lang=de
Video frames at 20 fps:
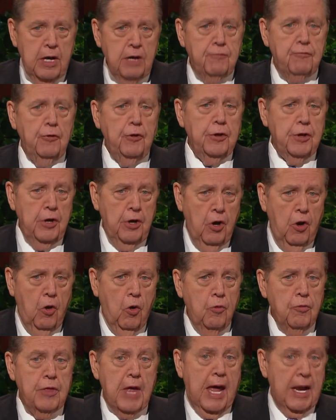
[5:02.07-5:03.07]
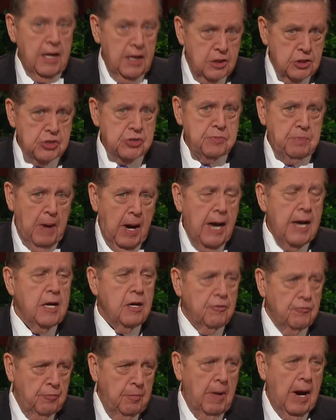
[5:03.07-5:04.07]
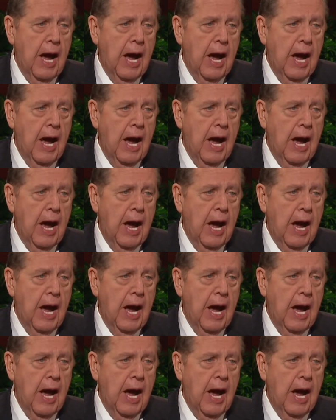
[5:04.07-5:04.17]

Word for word: Auf jeden Fall bin ich